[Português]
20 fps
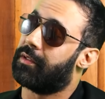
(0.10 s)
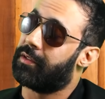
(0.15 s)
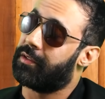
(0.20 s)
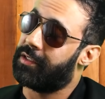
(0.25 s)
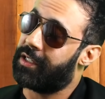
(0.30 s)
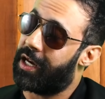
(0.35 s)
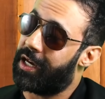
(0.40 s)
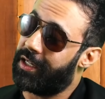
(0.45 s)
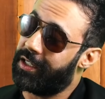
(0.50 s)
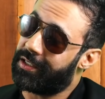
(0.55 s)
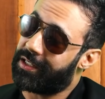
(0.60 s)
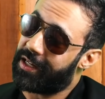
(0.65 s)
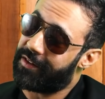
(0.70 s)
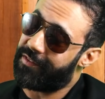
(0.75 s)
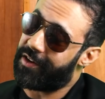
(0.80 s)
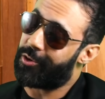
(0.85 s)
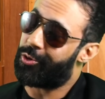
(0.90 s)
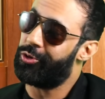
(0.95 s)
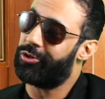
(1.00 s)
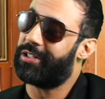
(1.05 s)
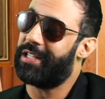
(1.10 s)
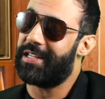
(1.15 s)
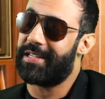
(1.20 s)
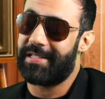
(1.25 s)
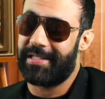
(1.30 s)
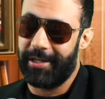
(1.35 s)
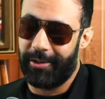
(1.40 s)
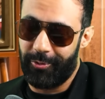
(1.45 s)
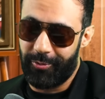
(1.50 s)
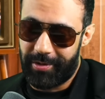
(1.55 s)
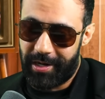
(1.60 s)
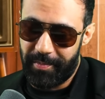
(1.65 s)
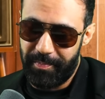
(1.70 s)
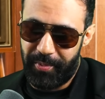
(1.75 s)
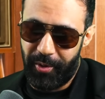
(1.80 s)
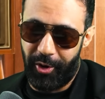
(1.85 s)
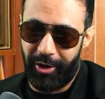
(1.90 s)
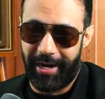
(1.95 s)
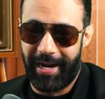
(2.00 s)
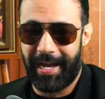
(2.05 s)
E aí estava acontecendo um
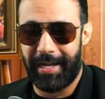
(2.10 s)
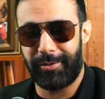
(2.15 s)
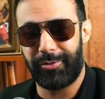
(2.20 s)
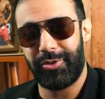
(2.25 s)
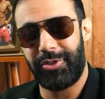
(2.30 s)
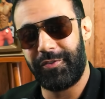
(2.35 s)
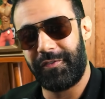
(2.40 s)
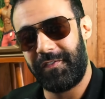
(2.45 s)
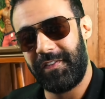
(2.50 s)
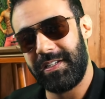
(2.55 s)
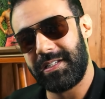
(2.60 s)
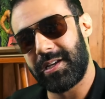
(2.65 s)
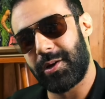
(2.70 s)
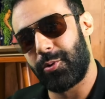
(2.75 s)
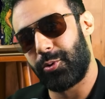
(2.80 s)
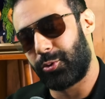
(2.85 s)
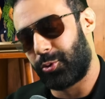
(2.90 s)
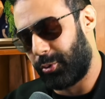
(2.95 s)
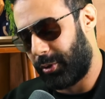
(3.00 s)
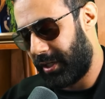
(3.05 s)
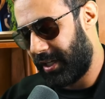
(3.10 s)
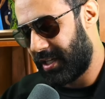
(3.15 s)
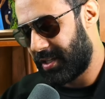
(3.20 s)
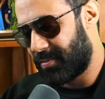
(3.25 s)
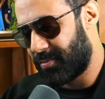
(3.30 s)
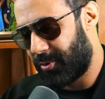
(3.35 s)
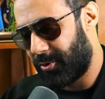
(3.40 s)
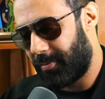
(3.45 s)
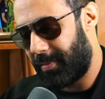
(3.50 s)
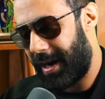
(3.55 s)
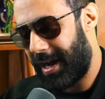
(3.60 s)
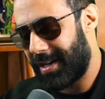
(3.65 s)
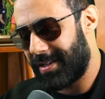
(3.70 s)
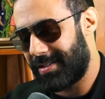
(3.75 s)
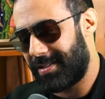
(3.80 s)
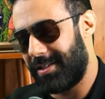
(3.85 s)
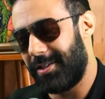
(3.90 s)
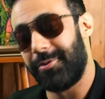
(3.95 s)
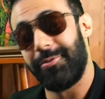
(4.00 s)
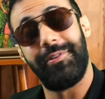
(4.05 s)
campeonato de fisiculturismo no
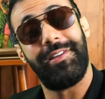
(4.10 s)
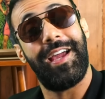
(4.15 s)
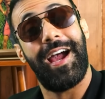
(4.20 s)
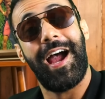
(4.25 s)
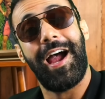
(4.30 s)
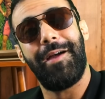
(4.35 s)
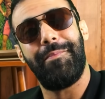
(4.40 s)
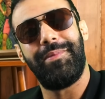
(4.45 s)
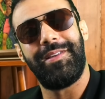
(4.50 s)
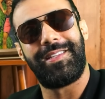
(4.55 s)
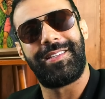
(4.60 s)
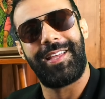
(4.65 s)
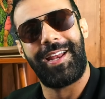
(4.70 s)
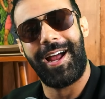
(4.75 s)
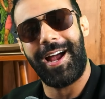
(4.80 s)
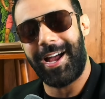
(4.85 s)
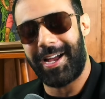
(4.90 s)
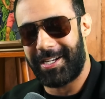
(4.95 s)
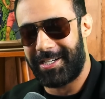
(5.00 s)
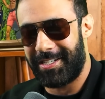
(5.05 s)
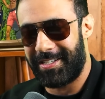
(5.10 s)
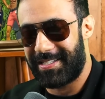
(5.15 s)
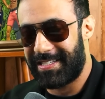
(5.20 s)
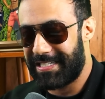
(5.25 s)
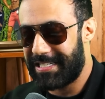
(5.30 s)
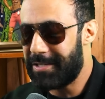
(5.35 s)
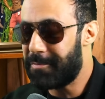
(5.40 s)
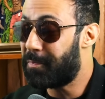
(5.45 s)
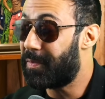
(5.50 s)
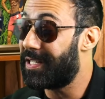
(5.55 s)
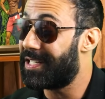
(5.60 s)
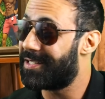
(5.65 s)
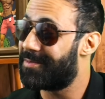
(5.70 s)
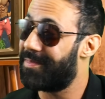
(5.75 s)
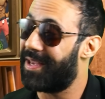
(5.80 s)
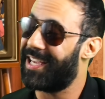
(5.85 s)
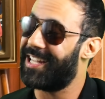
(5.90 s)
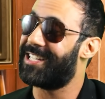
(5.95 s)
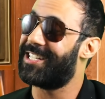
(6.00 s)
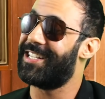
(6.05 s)
Brasil e a arbitragem
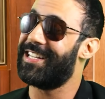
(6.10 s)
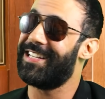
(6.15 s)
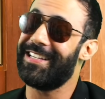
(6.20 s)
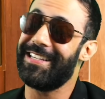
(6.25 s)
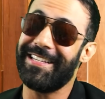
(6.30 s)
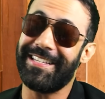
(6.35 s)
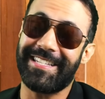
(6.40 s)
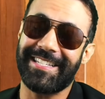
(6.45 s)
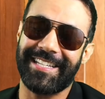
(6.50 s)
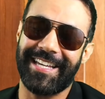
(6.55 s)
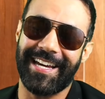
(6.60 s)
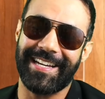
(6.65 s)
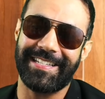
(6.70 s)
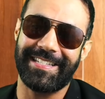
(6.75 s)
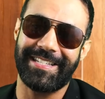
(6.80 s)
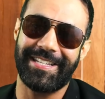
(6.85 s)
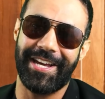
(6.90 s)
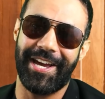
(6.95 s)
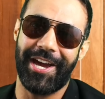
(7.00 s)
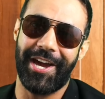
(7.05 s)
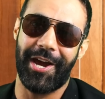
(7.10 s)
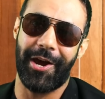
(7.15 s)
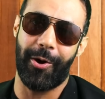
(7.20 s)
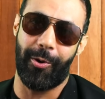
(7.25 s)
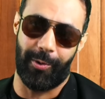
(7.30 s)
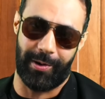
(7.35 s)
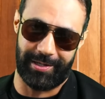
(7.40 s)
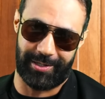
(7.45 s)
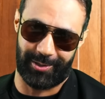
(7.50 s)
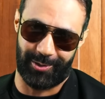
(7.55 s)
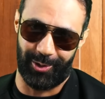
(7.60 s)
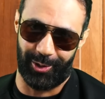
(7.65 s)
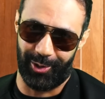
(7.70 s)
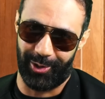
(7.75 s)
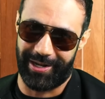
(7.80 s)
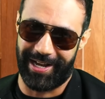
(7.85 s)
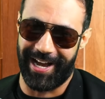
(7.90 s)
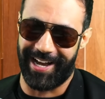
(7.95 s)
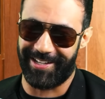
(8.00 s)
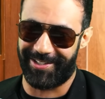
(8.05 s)
simplesmente esqueceu as
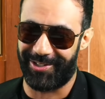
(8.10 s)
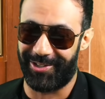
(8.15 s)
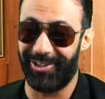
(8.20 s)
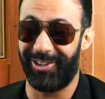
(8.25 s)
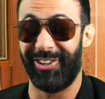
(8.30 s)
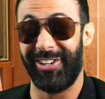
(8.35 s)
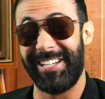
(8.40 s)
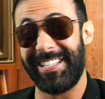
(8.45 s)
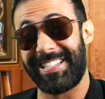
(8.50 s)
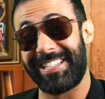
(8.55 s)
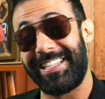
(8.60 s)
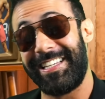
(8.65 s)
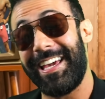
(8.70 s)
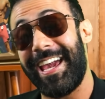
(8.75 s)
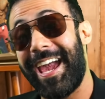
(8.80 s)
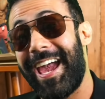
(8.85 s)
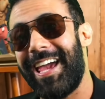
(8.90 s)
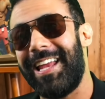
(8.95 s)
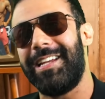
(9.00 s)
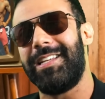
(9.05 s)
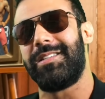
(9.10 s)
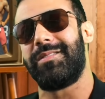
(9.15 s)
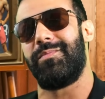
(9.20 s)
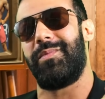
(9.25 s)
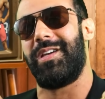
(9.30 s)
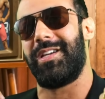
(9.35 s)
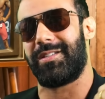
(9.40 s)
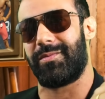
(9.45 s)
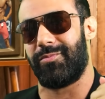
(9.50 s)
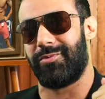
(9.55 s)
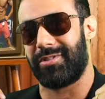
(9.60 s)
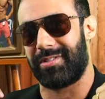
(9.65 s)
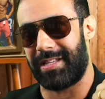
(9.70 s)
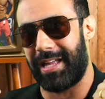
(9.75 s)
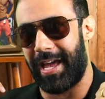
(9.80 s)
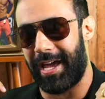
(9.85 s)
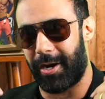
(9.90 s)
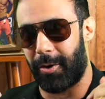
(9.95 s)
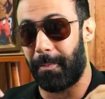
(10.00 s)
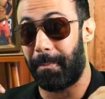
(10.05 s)
colocações que eles mesmos
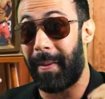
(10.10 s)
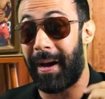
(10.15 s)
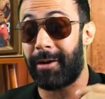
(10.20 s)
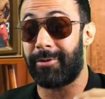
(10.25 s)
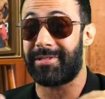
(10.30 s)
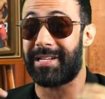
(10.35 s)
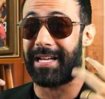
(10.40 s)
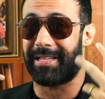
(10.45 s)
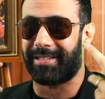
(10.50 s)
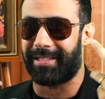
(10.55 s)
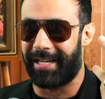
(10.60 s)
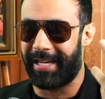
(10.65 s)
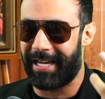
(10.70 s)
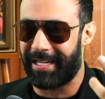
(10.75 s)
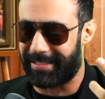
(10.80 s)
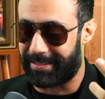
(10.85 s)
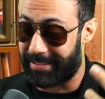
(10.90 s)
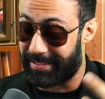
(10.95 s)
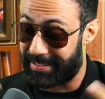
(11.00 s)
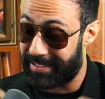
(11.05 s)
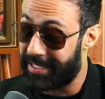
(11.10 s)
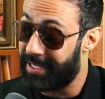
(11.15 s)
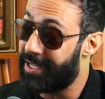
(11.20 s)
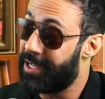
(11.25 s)
deram para os atletas